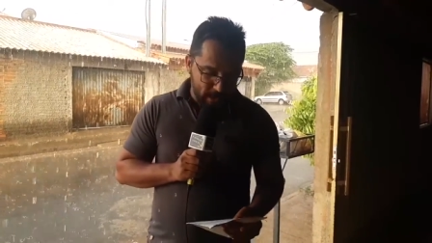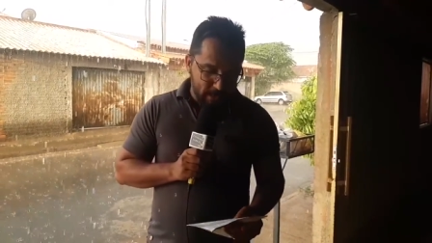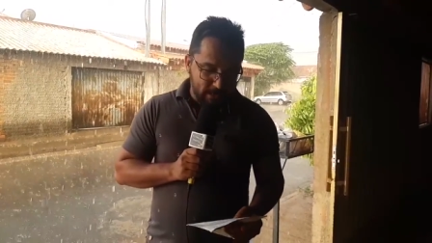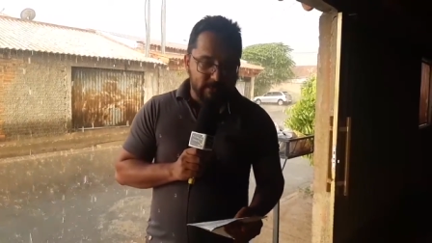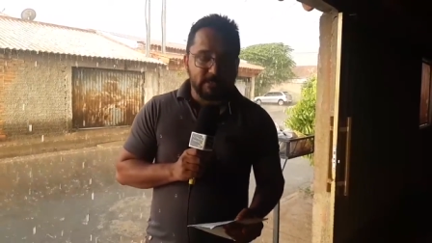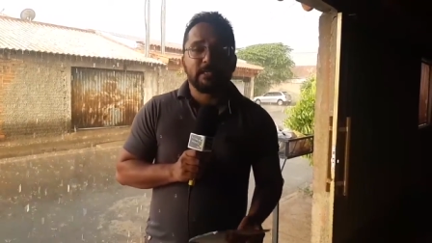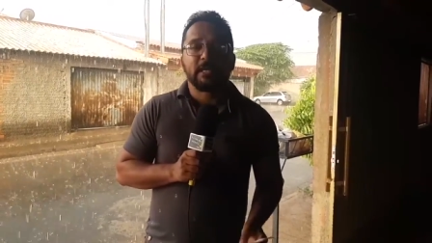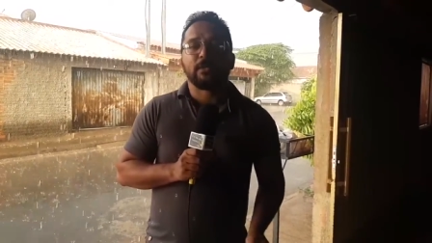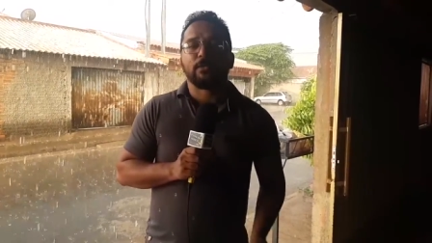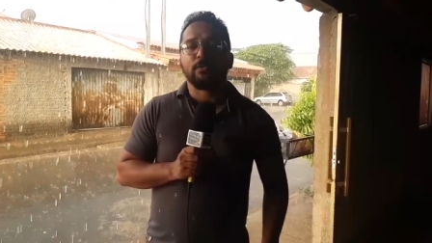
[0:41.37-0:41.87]

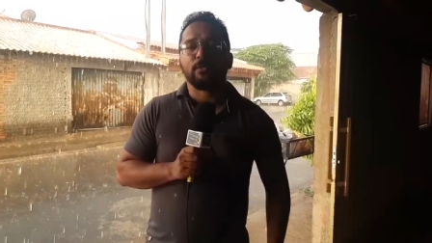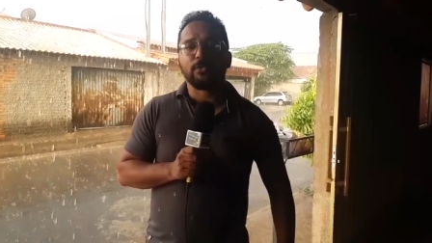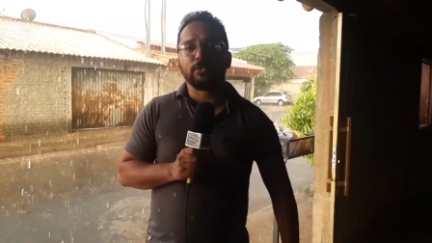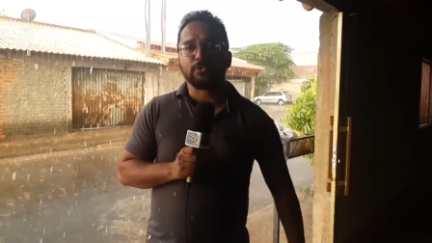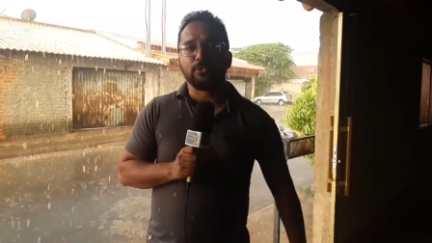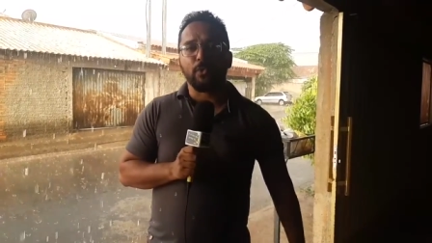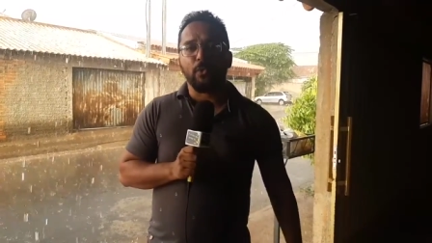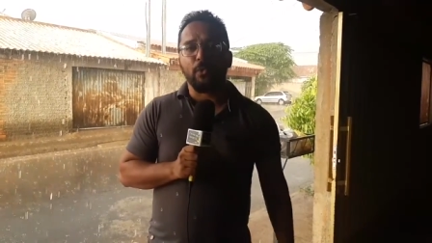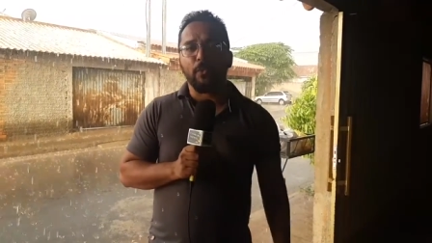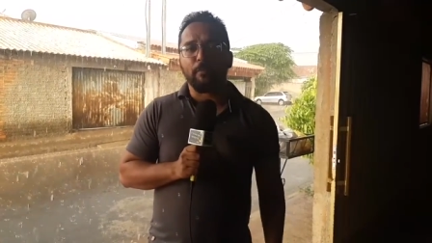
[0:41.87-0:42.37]

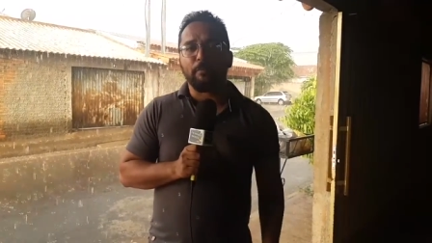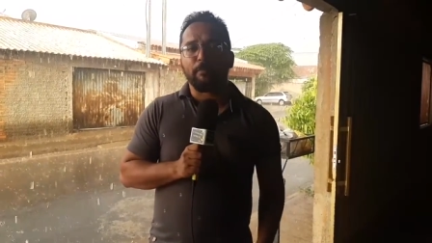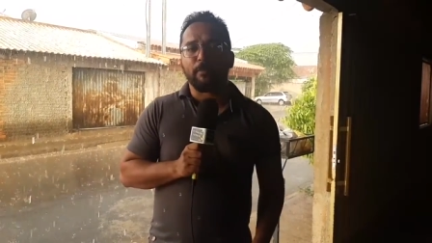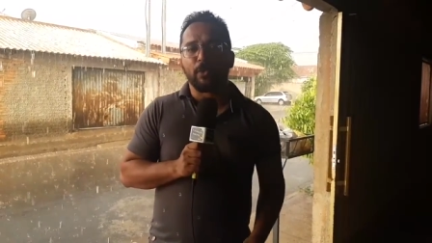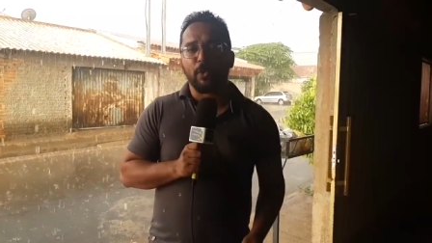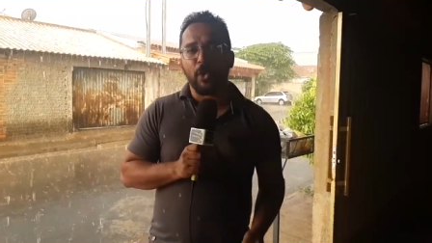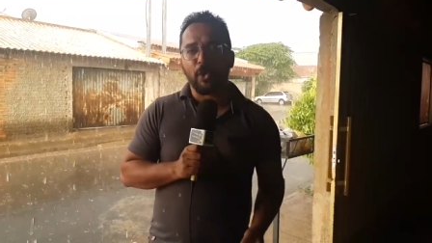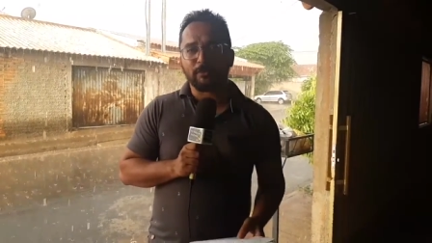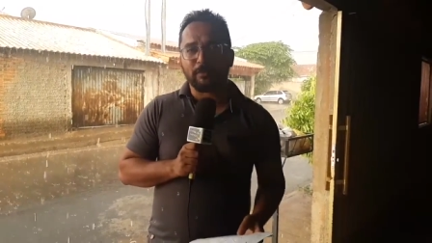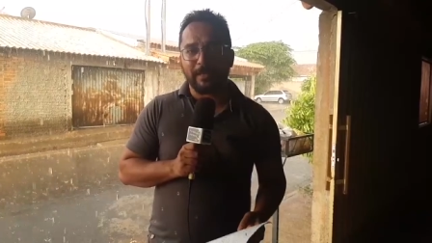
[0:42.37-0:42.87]
Segundo o
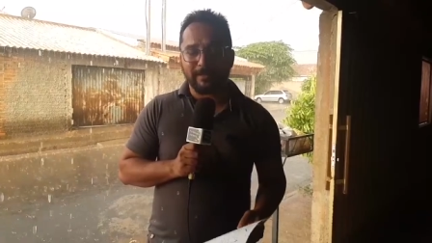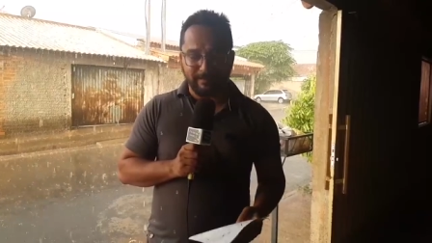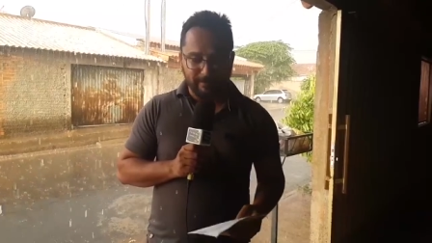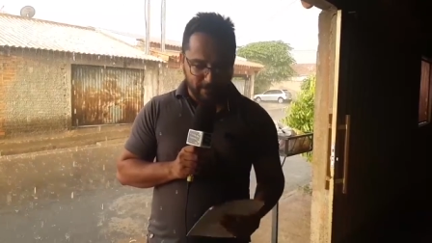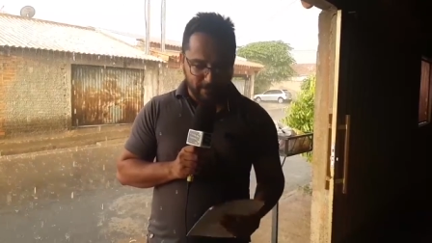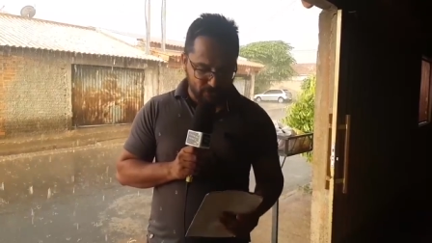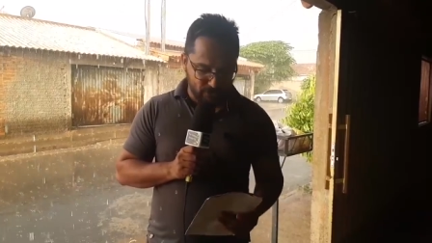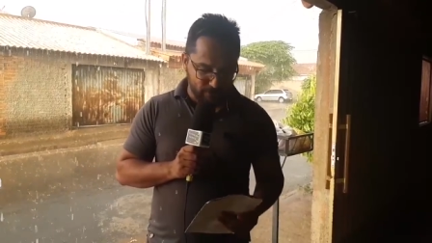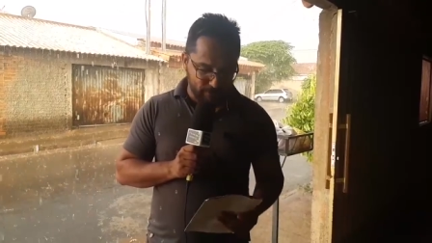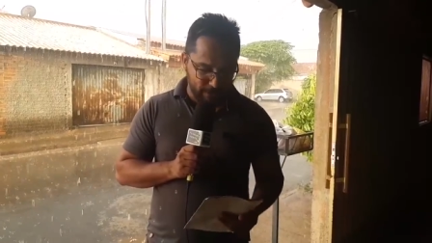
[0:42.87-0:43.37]
pronto
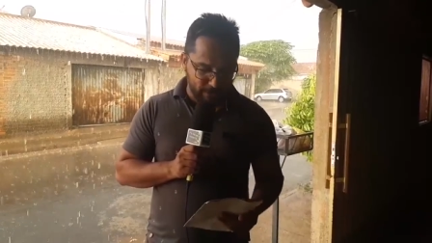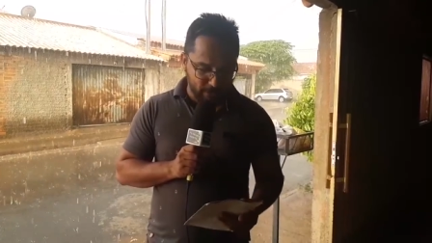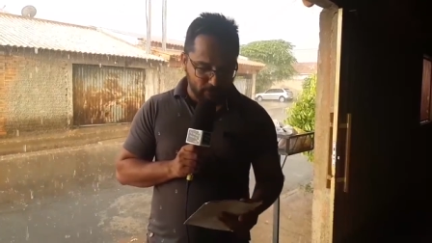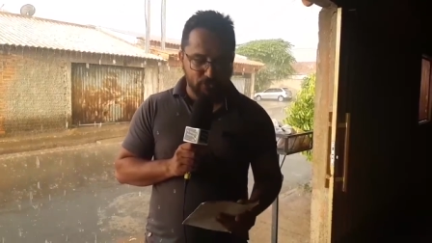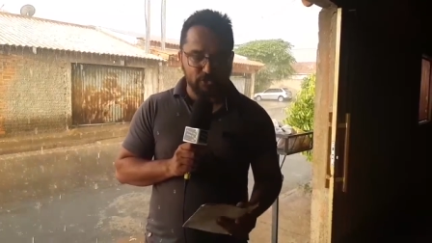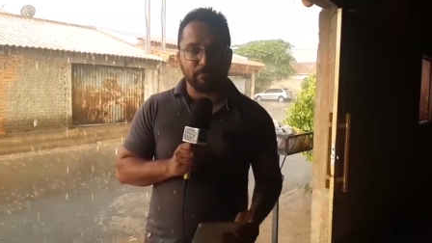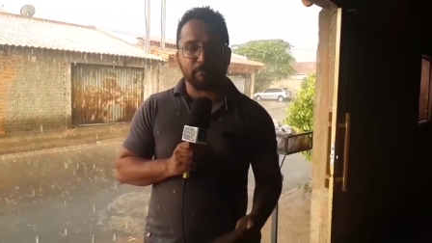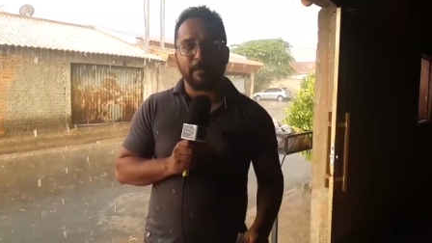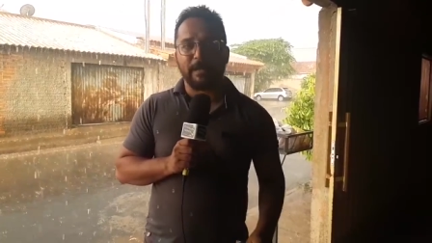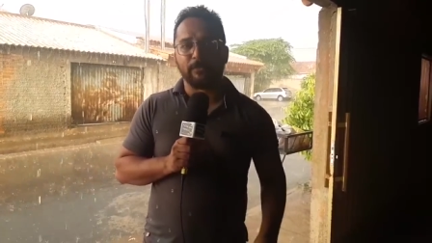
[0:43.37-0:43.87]

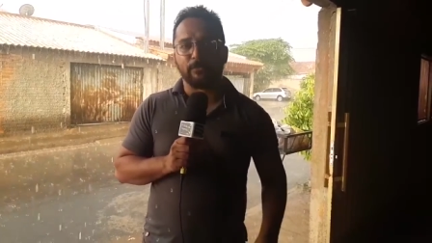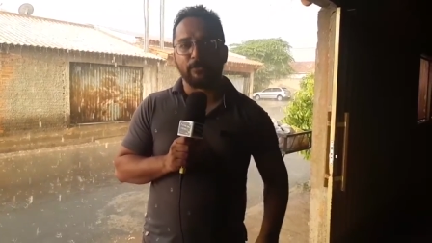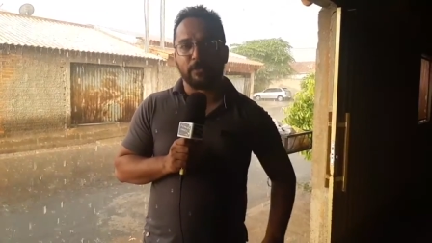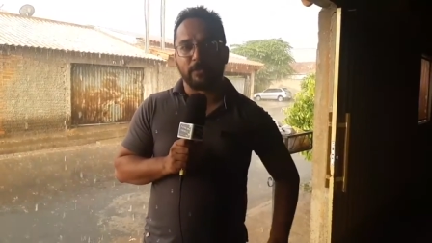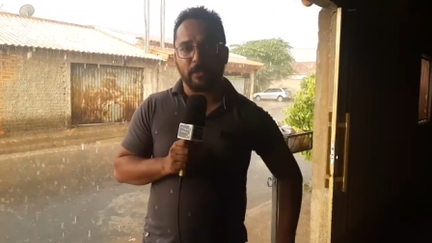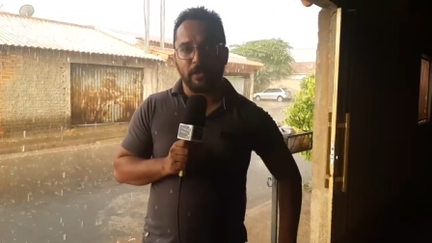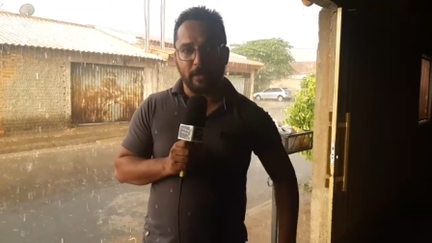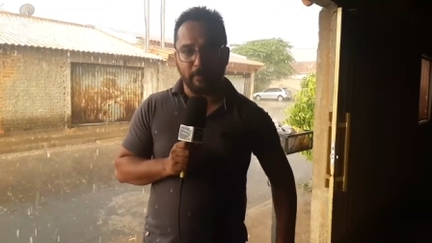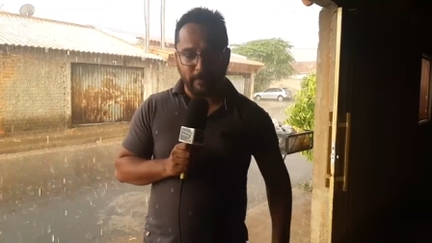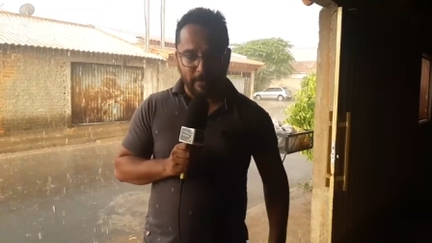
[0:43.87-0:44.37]
atendimento de
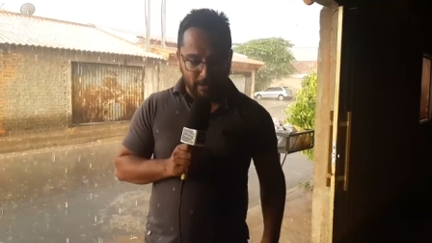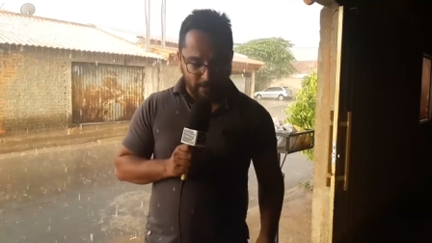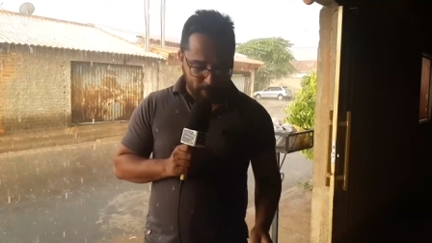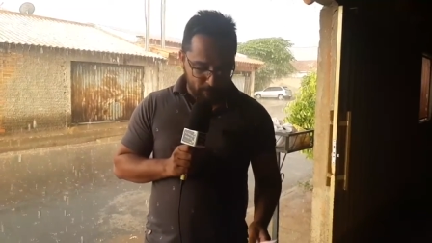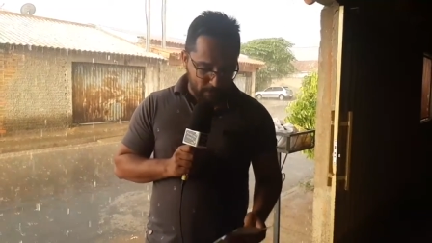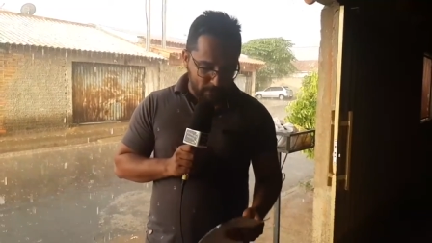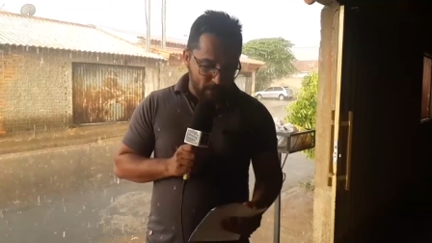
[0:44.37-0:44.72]
Panorama,